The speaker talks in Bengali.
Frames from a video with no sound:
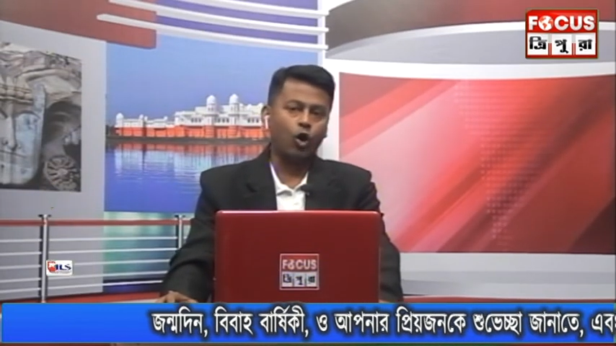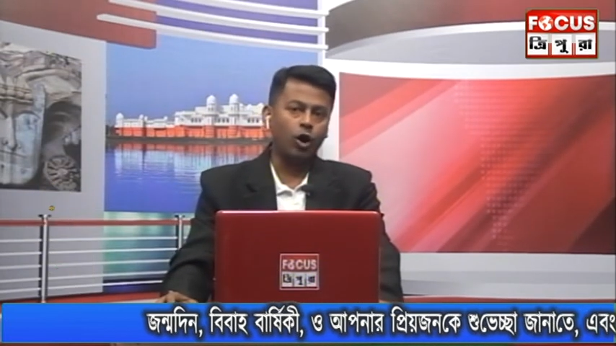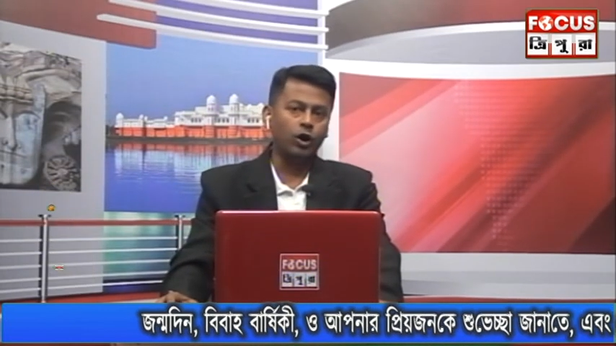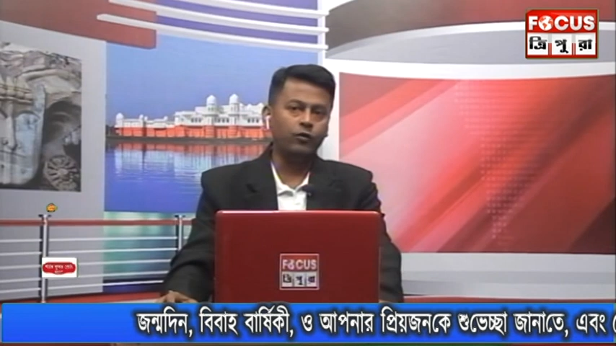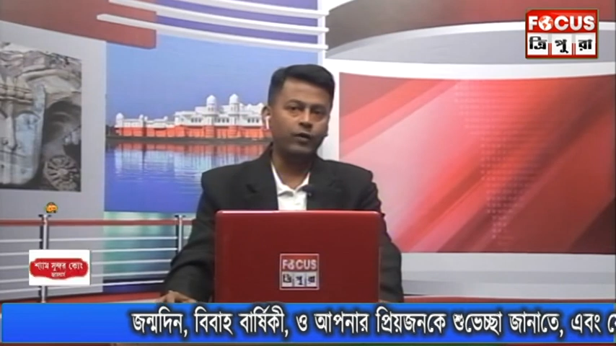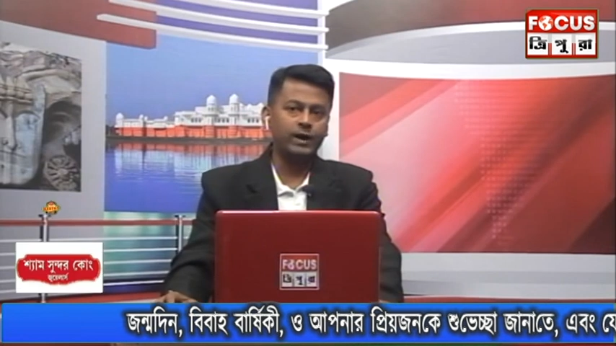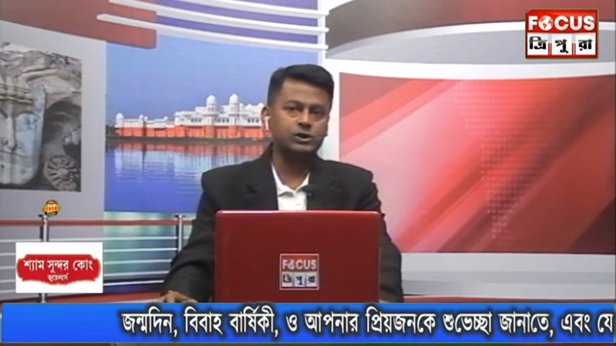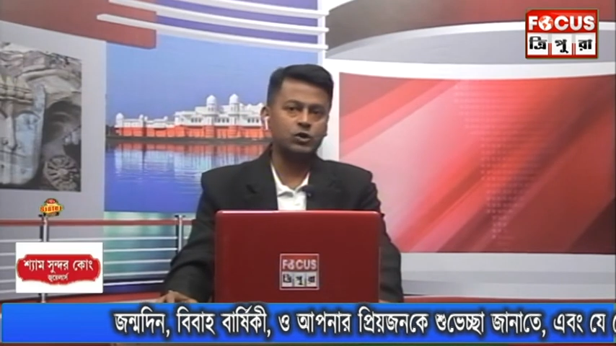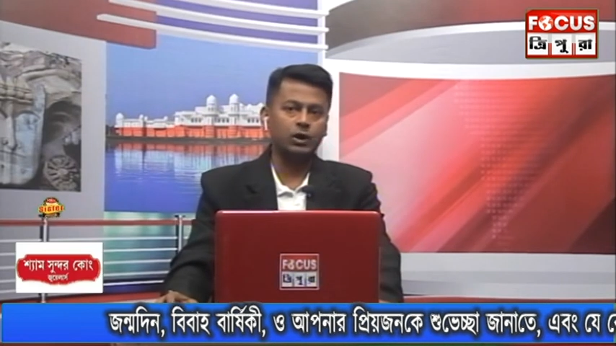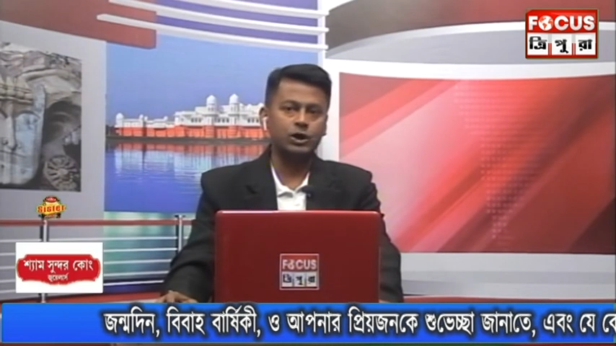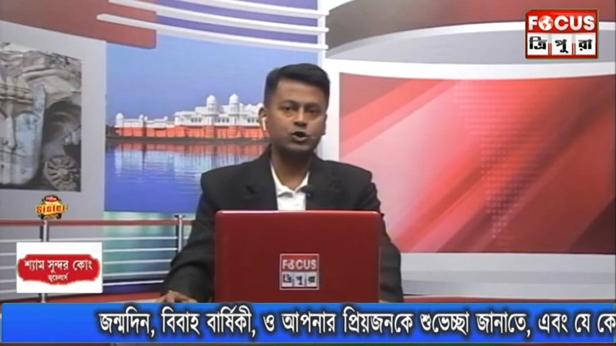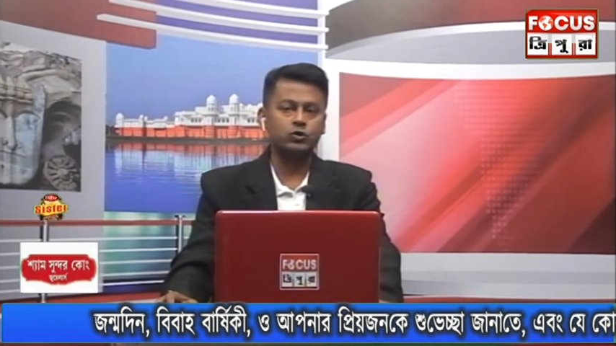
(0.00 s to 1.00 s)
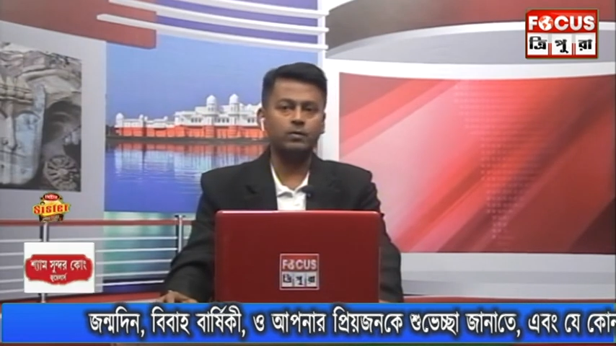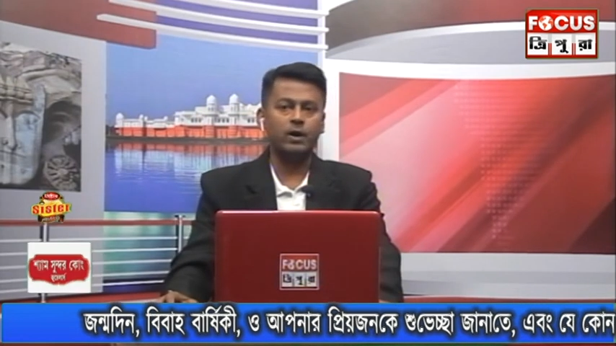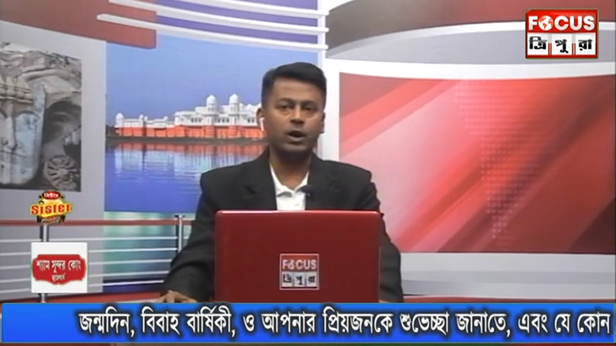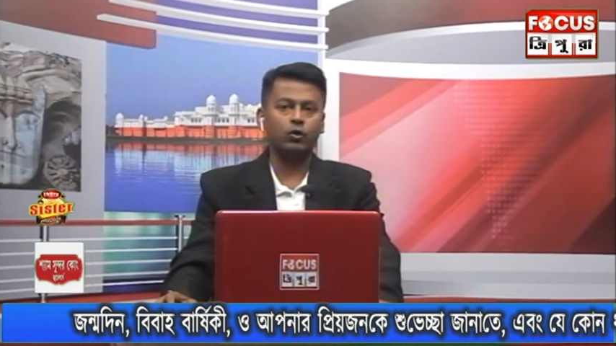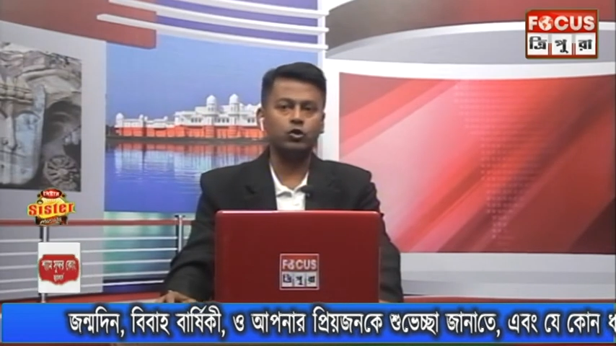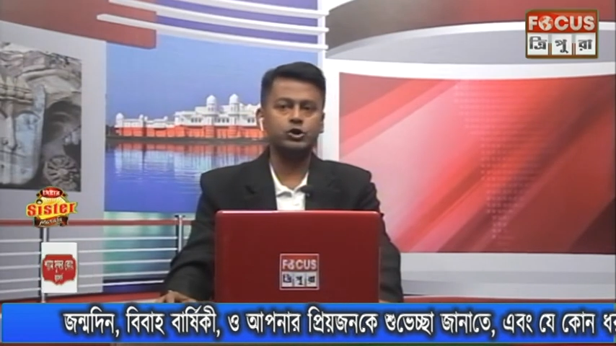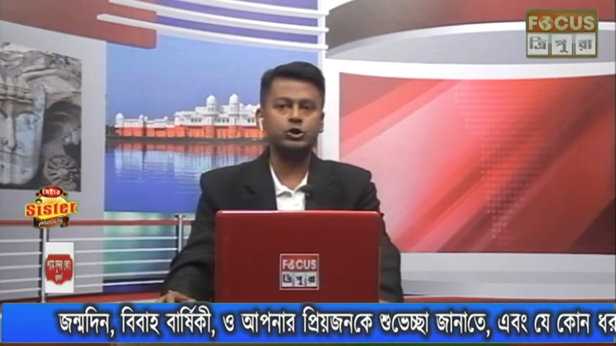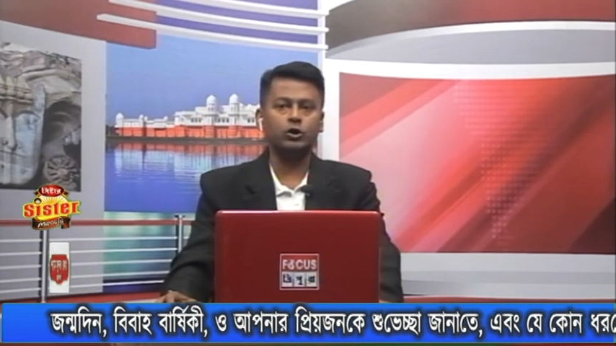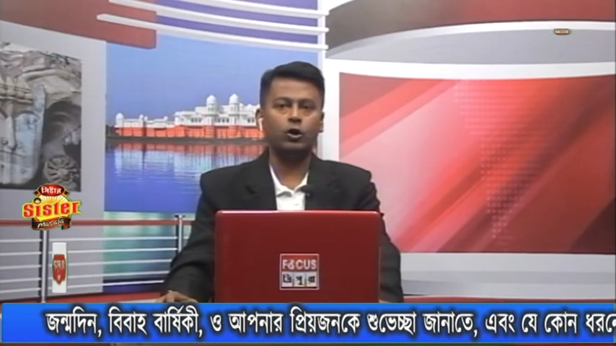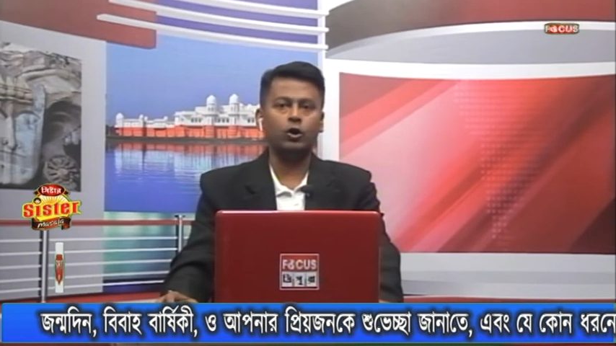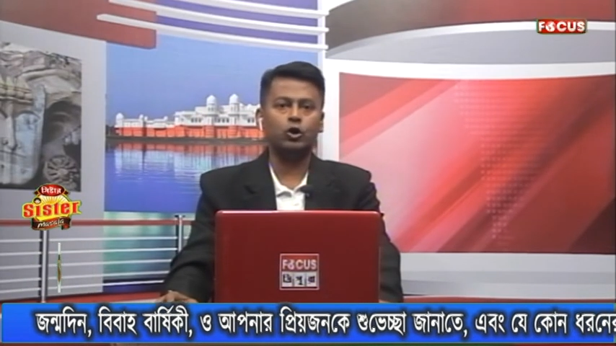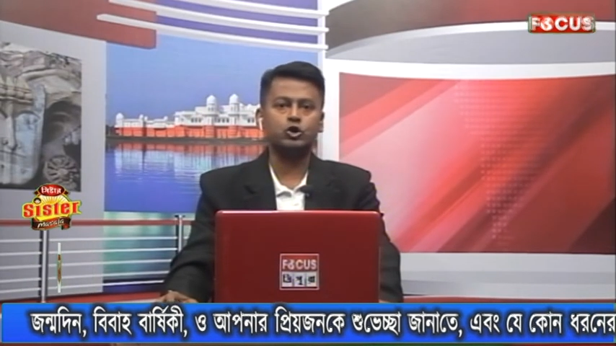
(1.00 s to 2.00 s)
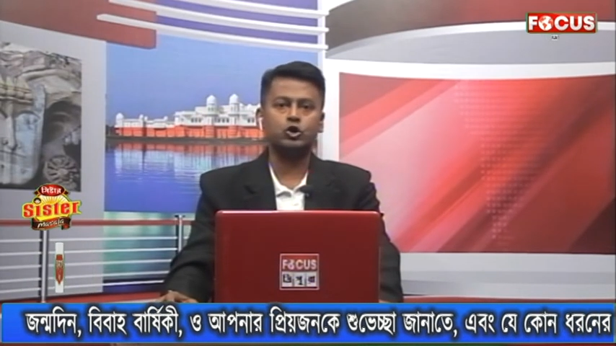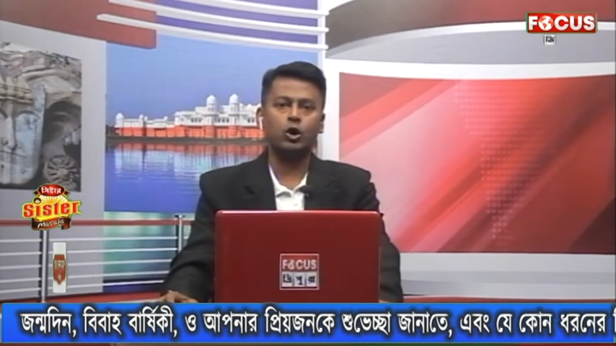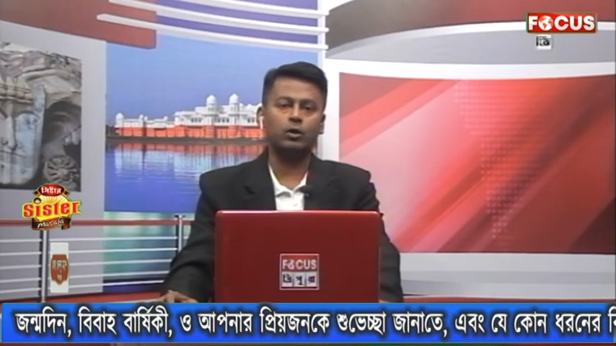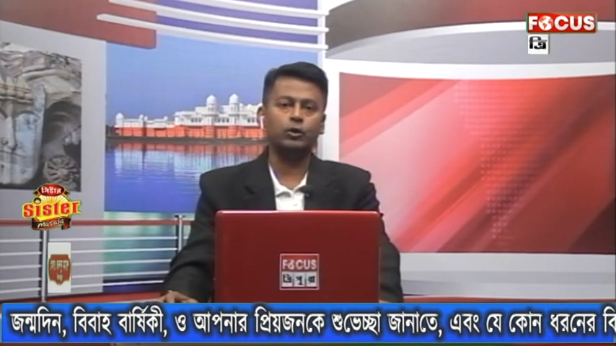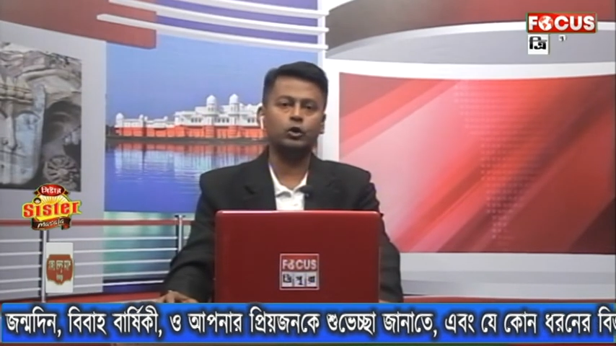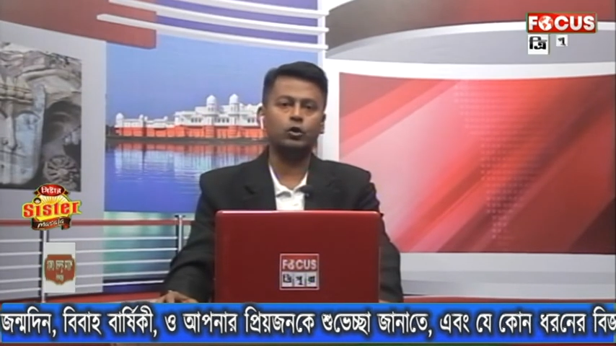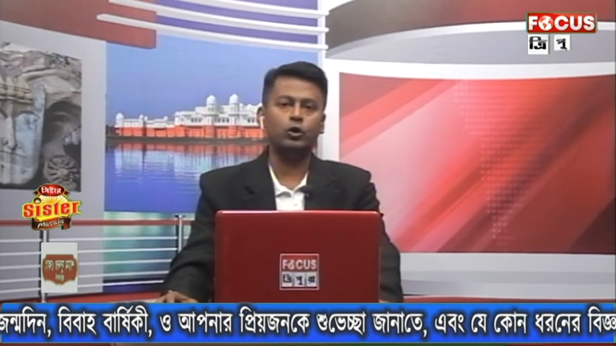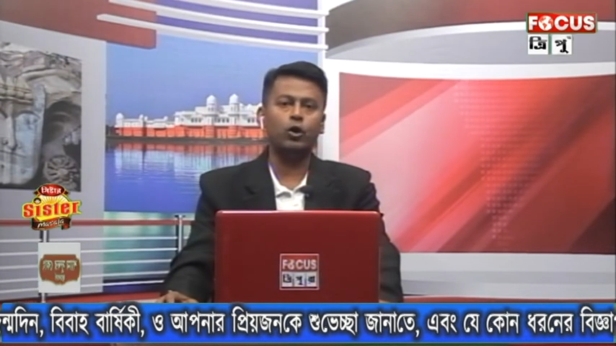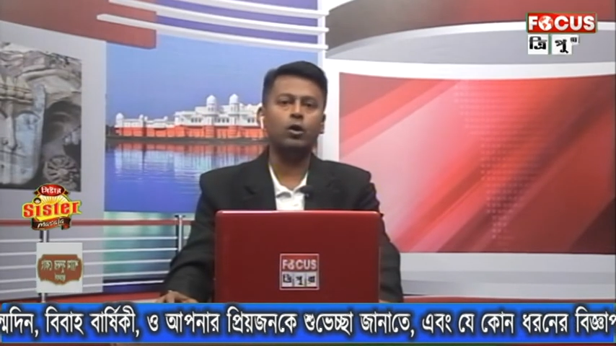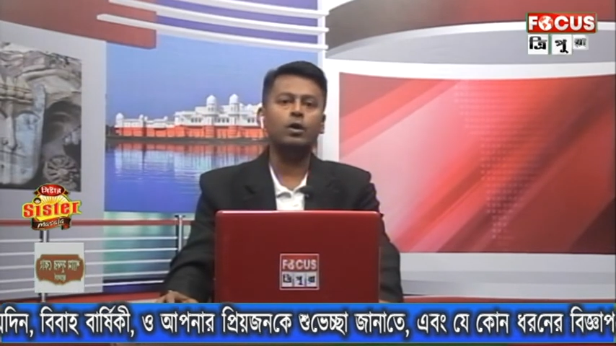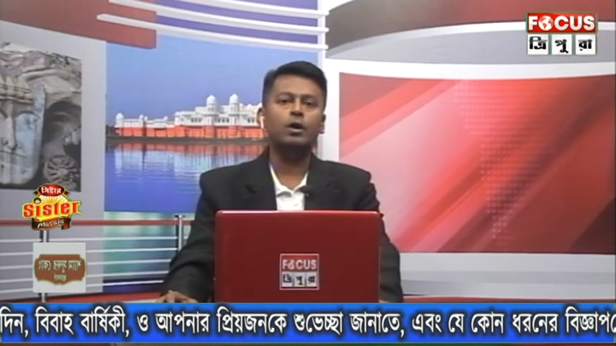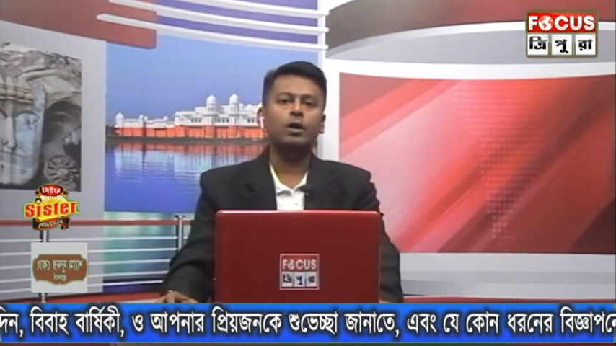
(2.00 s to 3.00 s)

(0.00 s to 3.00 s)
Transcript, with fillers: কনফারেন্স হলে সোমবার অনুষ্ঠিত হল সর্বদলীয়